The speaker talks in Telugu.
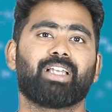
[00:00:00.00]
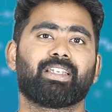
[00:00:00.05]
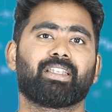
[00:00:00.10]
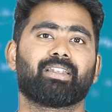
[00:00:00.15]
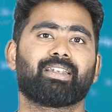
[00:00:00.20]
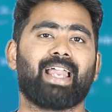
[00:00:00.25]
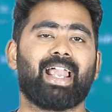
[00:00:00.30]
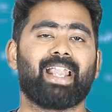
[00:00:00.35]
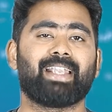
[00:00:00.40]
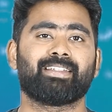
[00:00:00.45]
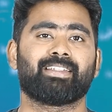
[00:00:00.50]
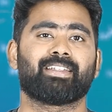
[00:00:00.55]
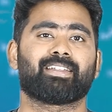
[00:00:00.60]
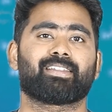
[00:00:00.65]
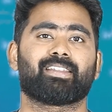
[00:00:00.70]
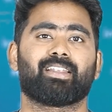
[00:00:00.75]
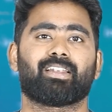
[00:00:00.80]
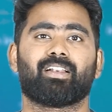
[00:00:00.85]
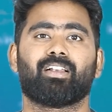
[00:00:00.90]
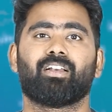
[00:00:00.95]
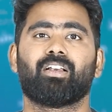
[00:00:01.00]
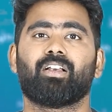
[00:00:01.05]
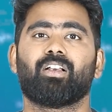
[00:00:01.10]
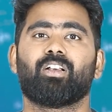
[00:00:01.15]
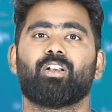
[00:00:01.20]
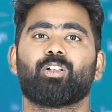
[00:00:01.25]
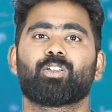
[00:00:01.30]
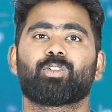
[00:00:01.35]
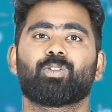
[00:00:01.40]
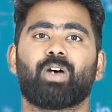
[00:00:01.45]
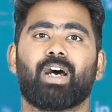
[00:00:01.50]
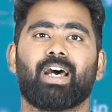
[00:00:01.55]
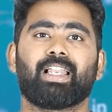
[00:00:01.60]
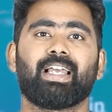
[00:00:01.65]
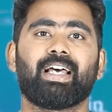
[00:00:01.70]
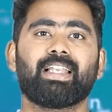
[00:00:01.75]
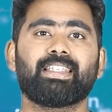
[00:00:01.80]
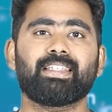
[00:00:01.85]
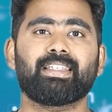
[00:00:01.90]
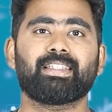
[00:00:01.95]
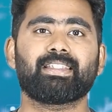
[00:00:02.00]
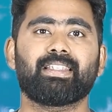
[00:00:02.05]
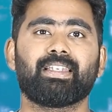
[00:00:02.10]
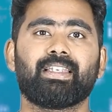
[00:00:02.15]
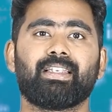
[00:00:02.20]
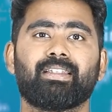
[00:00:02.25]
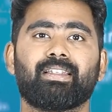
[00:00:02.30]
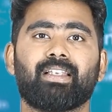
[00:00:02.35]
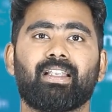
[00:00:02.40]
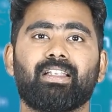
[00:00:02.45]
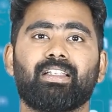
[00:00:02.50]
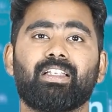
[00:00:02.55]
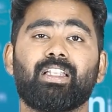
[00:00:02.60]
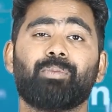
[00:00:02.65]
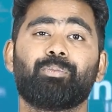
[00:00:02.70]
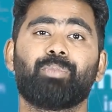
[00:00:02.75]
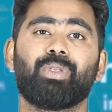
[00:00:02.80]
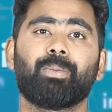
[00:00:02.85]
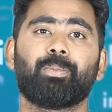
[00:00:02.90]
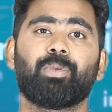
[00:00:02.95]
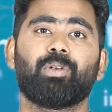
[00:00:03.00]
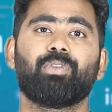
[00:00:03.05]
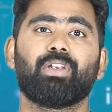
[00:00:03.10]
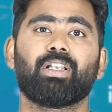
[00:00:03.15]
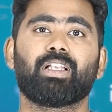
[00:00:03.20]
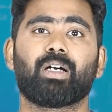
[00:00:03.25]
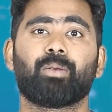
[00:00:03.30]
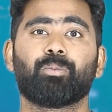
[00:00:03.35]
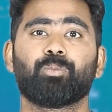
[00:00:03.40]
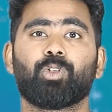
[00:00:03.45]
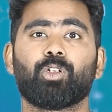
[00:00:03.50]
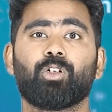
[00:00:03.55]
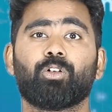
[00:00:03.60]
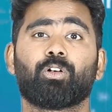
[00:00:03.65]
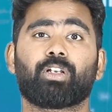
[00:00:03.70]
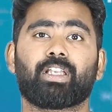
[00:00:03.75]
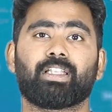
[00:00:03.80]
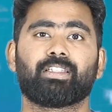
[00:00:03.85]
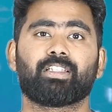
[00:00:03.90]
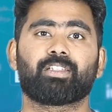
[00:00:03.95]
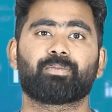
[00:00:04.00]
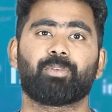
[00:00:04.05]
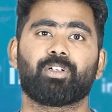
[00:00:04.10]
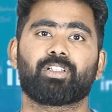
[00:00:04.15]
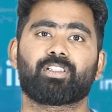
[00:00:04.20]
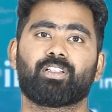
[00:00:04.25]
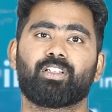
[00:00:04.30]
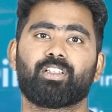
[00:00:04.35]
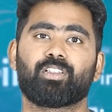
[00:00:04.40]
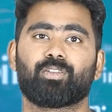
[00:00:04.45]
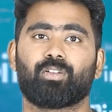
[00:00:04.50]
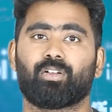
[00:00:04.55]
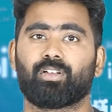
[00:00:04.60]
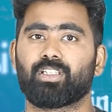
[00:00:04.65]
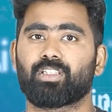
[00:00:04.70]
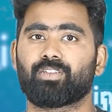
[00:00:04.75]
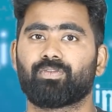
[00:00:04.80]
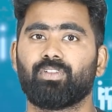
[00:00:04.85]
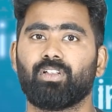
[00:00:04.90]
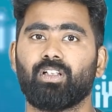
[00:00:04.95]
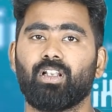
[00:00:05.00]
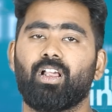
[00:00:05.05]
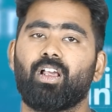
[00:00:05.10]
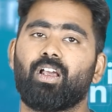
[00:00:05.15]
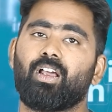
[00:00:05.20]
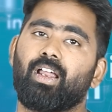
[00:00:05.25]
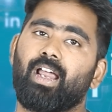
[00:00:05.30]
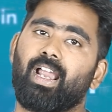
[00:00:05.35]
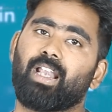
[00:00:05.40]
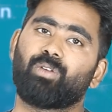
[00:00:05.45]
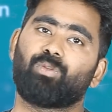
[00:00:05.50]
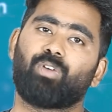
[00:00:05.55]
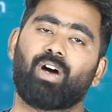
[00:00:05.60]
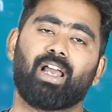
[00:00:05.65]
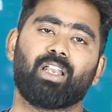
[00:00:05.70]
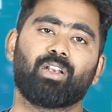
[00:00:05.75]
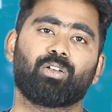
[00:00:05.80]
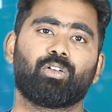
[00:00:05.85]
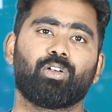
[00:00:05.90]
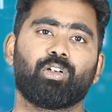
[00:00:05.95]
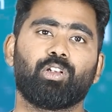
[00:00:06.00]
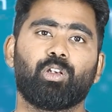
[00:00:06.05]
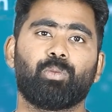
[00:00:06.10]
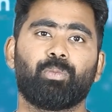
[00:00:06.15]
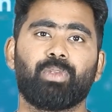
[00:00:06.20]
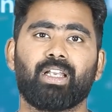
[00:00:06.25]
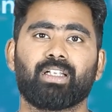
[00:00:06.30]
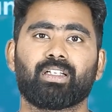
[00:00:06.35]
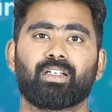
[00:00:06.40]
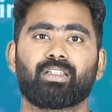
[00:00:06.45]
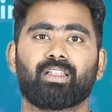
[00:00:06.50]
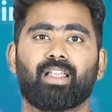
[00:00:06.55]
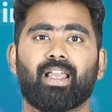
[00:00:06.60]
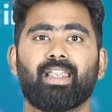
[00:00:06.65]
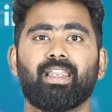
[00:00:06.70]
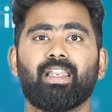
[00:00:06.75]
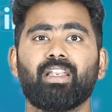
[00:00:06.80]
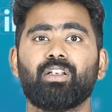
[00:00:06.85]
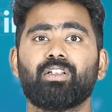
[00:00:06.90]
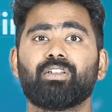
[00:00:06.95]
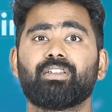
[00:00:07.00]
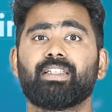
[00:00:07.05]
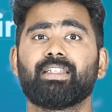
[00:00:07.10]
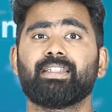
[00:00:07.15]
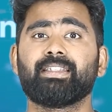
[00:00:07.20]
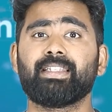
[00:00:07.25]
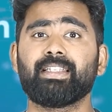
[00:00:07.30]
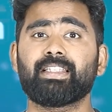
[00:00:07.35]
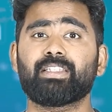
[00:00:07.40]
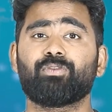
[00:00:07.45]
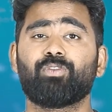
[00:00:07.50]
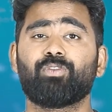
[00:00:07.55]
దానికి యాడ్ చేస్తారా సో అలా చేస్తే ఏంటంటే పీపుల్ విల్ కమ్ టు నో ఓకే దిస్ పర్సన్ ఈజ్ నాలెడ్జ్ఫుల్ అండ్ వాళ్ళకి కూడా విల్ బీ అండర్ ద ఐ అండ్ ఇన్ దిస్